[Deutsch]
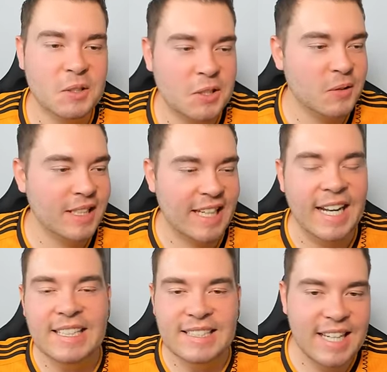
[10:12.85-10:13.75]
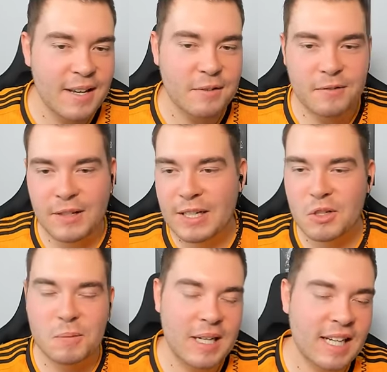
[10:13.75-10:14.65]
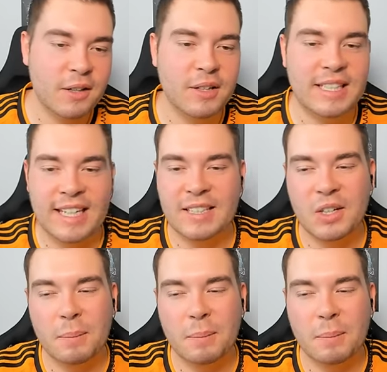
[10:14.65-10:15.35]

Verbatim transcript: und so und ich kannte safe viele Spieler und ich dachte,